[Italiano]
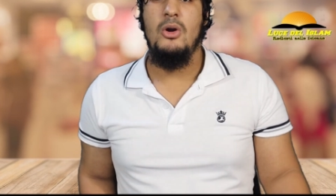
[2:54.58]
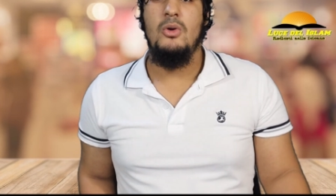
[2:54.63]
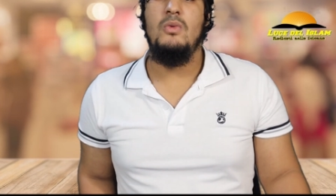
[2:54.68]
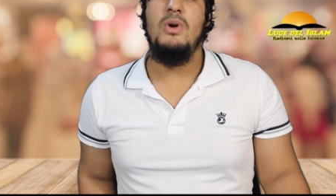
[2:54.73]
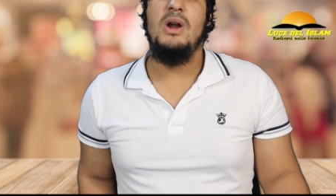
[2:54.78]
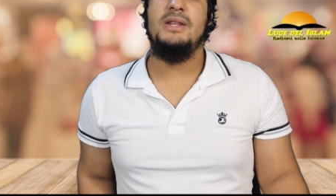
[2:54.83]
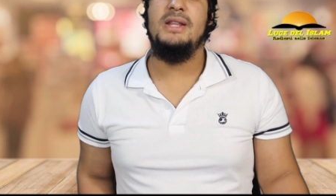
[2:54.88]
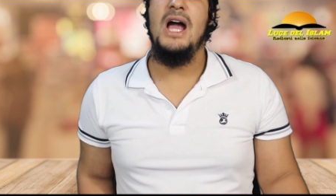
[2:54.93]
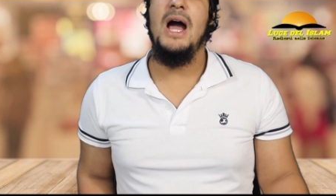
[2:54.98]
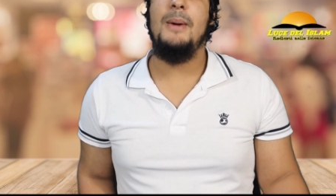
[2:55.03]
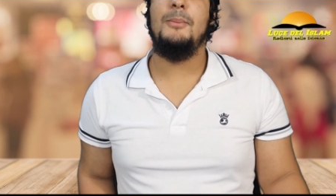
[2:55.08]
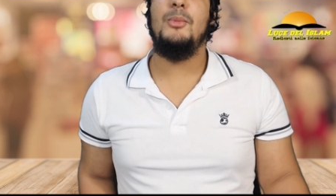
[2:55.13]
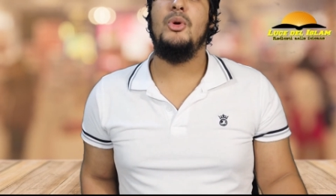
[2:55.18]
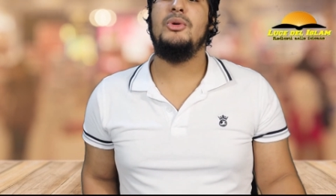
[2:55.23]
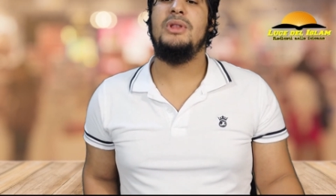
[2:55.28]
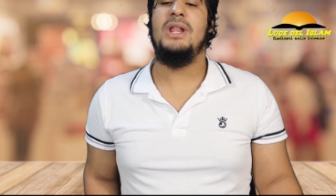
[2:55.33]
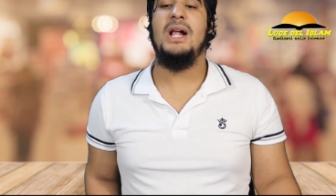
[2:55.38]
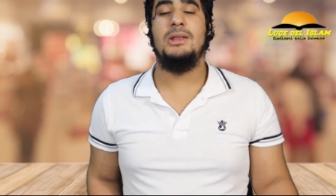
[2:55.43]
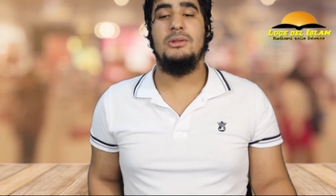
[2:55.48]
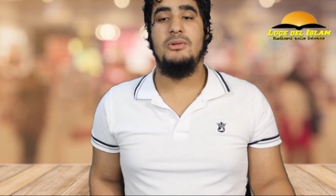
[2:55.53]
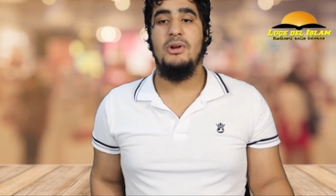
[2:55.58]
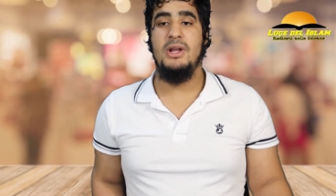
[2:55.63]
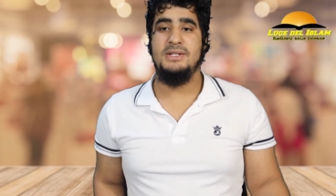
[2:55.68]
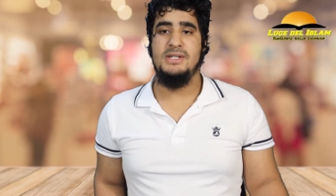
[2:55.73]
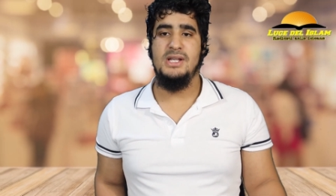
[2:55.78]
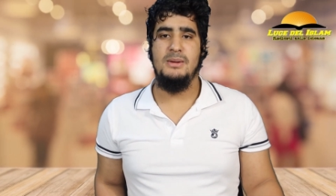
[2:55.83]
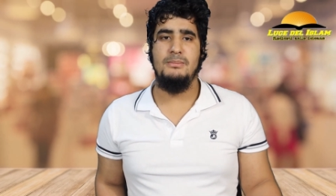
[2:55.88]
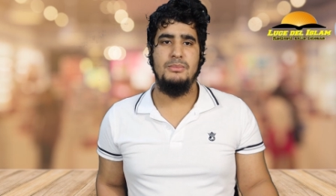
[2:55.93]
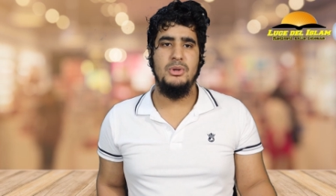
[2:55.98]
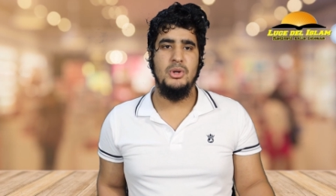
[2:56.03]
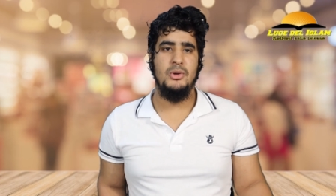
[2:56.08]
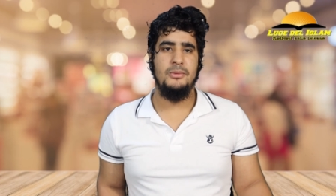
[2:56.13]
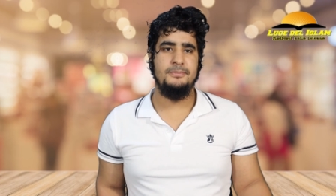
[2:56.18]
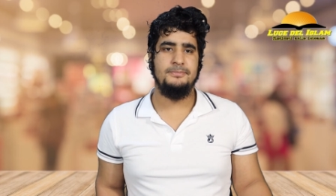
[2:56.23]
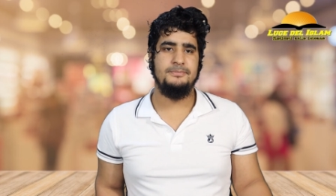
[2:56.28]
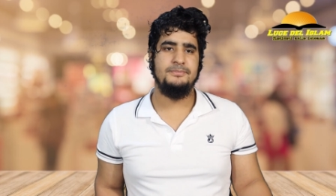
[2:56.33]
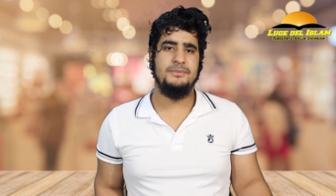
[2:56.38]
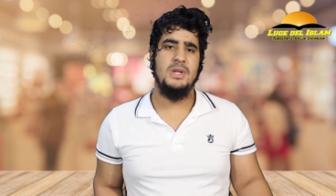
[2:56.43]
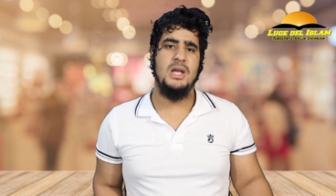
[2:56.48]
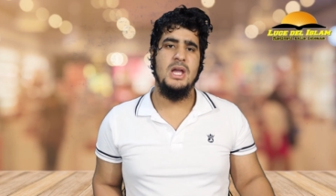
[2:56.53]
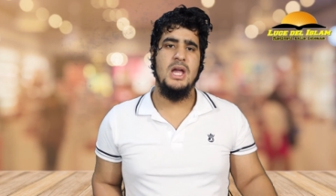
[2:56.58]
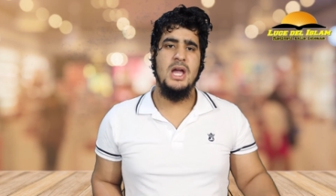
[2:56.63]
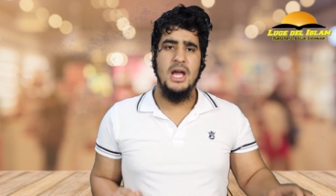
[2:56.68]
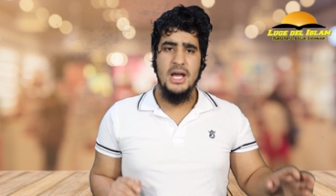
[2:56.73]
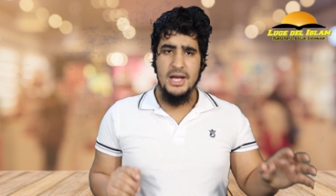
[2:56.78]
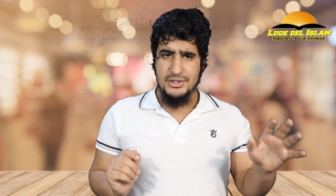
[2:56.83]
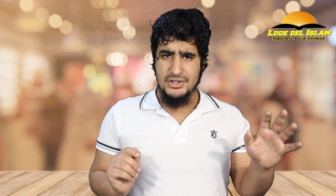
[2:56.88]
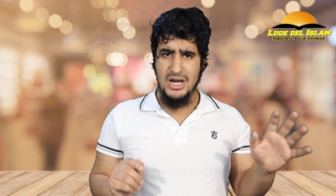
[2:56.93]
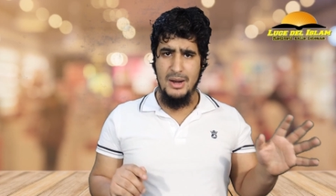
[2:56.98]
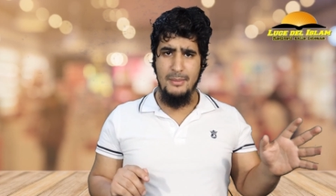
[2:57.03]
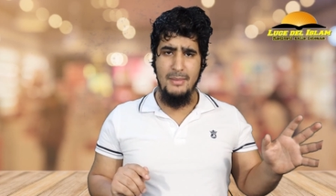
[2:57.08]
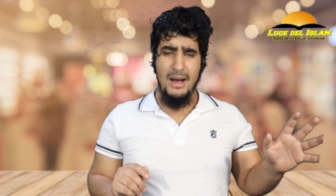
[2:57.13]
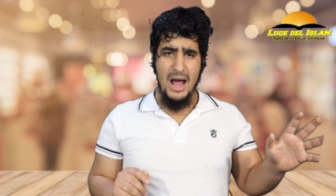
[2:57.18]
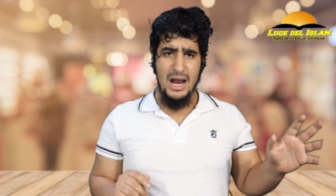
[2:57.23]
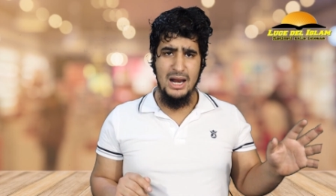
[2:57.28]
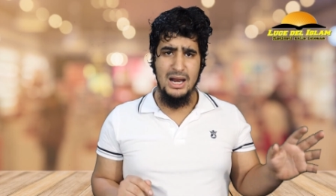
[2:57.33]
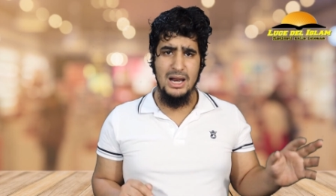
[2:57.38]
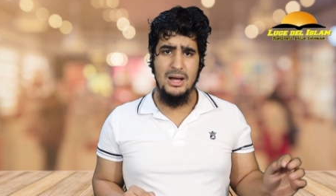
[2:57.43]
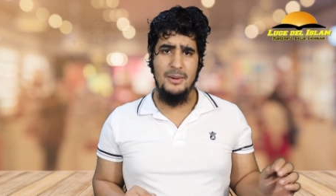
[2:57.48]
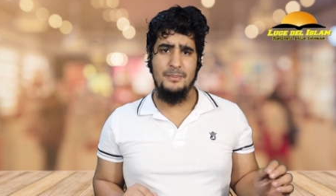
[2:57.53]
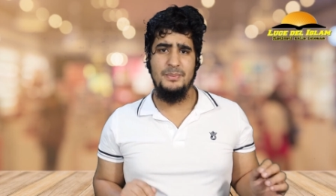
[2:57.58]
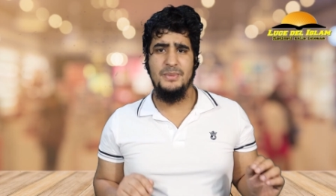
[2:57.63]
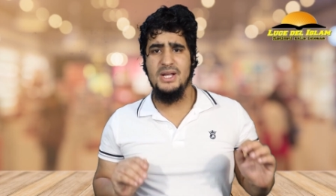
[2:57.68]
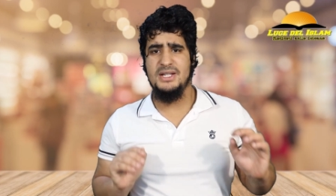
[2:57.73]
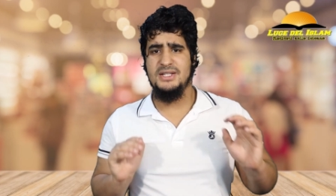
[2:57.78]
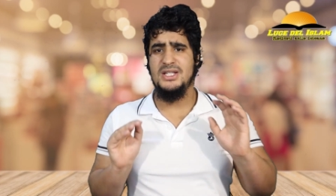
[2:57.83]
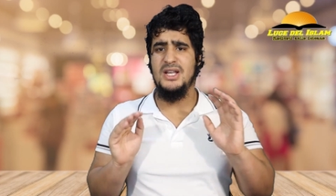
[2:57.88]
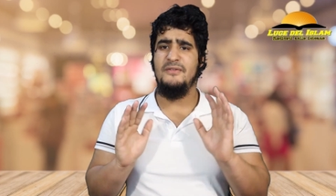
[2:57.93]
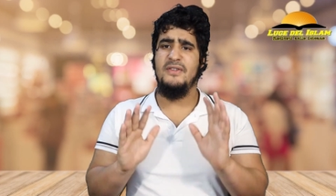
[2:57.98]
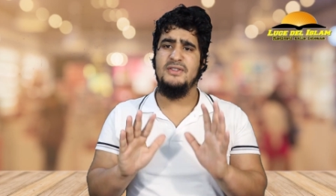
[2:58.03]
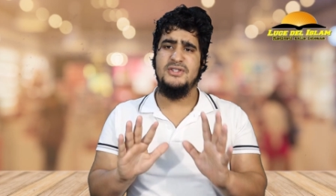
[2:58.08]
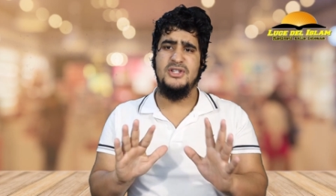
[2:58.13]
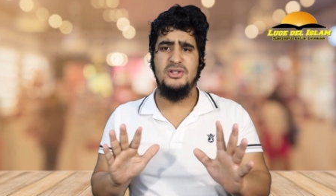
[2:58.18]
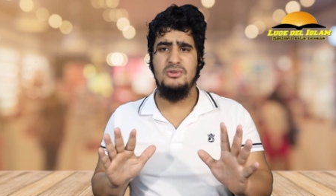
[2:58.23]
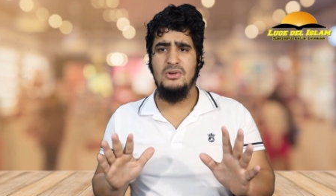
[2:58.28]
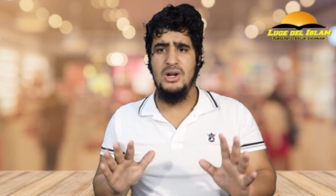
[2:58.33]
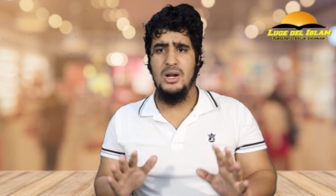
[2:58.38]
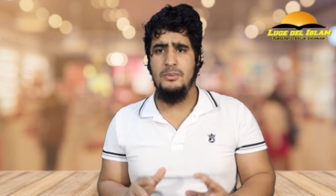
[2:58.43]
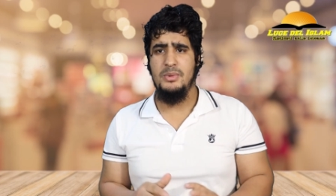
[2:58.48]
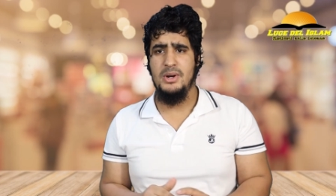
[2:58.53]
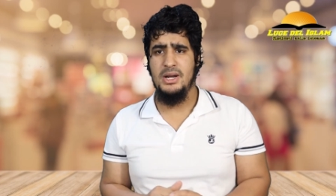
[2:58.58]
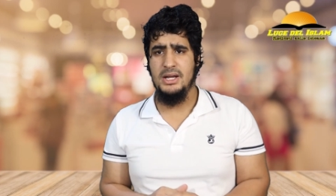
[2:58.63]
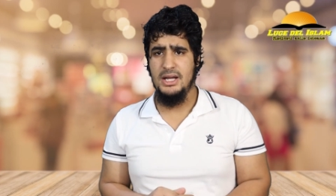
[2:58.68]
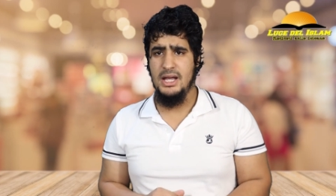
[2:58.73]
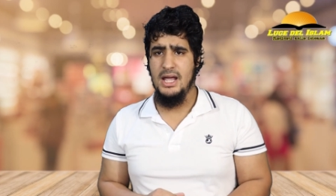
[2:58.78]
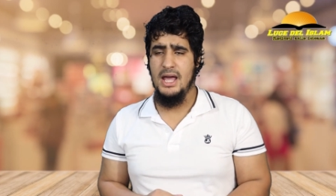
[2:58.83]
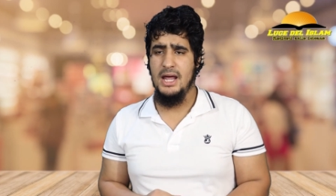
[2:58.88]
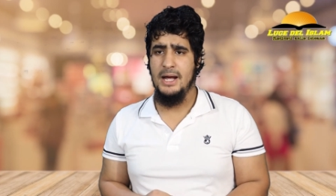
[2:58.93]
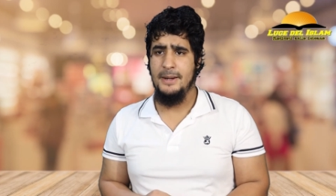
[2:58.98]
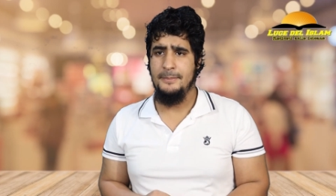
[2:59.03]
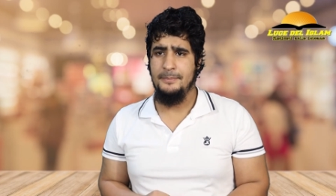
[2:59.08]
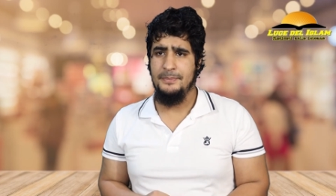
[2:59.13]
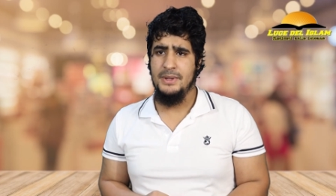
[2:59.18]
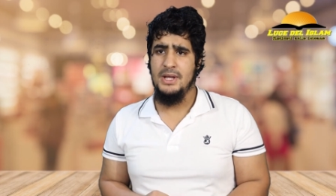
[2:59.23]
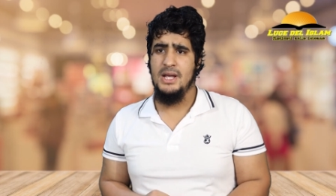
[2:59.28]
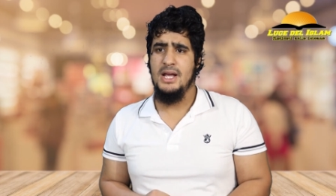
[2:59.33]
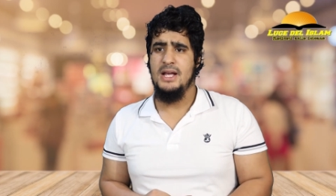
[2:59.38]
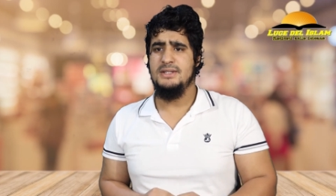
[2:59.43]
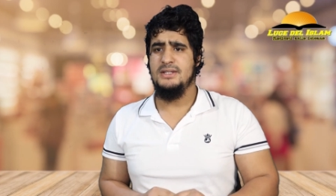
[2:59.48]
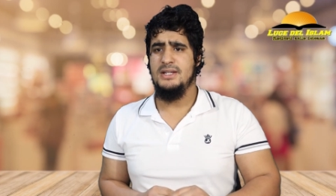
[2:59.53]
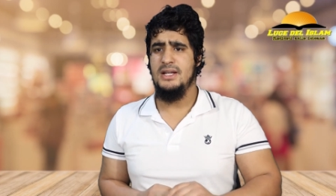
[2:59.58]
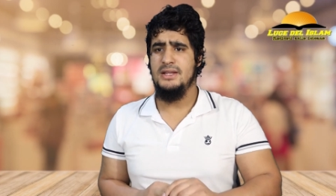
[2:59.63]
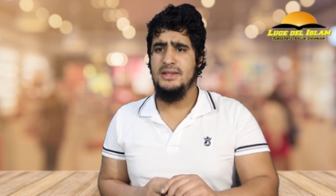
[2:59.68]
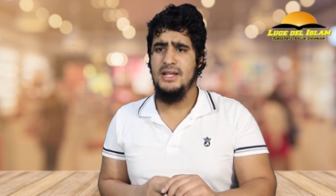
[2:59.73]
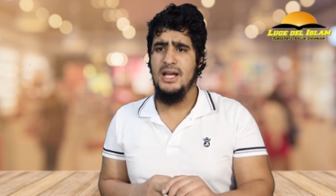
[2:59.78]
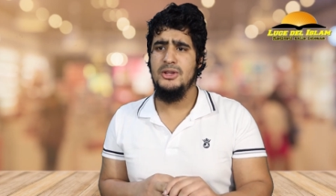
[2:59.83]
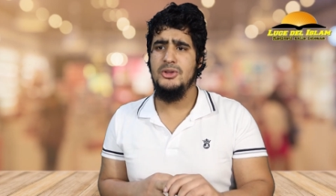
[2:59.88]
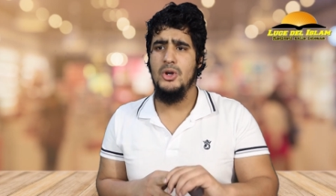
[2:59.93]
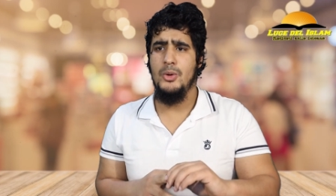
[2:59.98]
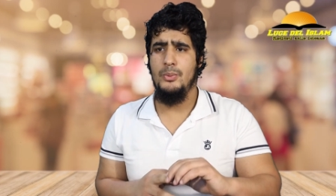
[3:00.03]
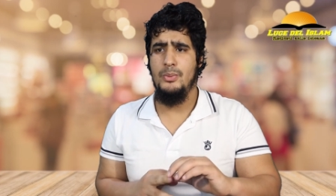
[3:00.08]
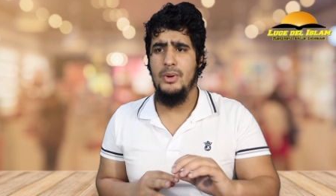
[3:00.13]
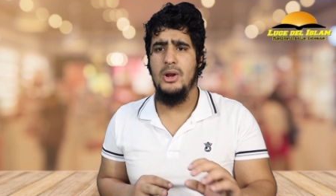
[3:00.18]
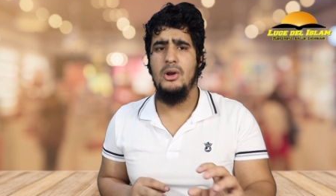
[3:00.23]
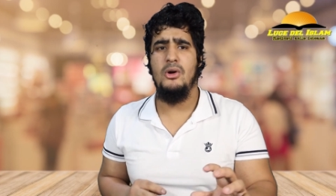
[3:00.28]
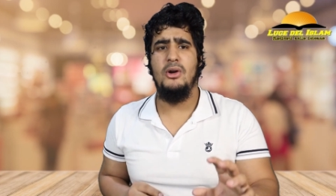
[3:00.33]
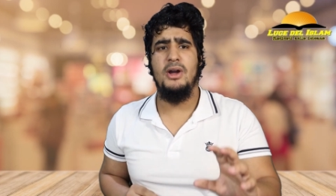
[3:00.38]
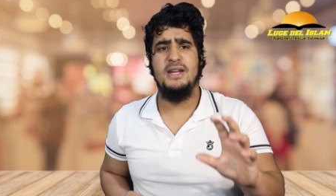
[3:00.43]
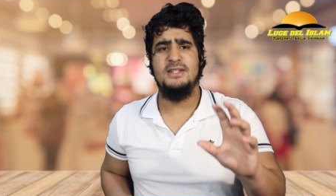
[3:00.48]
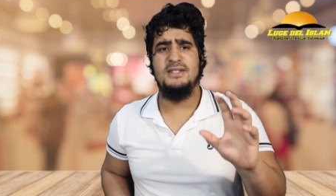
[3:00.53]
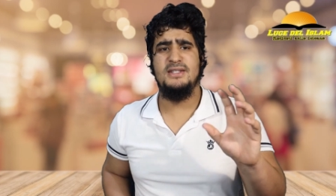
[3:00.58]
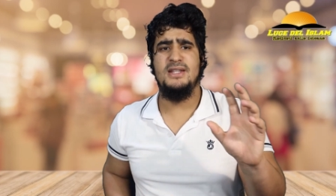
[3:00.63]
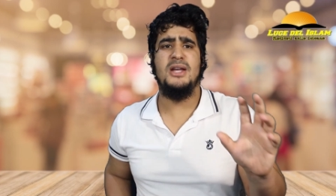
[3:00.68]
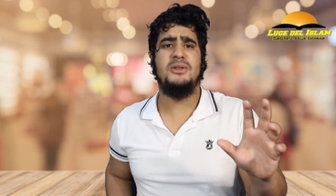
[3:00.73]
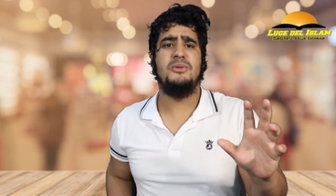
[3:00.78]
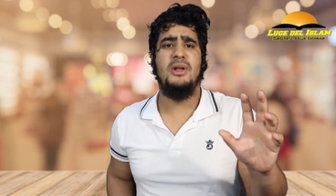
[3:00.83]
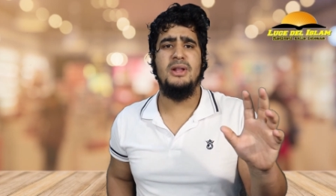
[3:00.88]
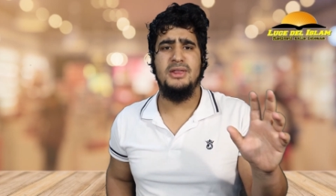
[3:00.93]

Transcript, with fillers: Guardiamo un altro esempio. Jamal sta facendo la preghiera Sentendo però che stanno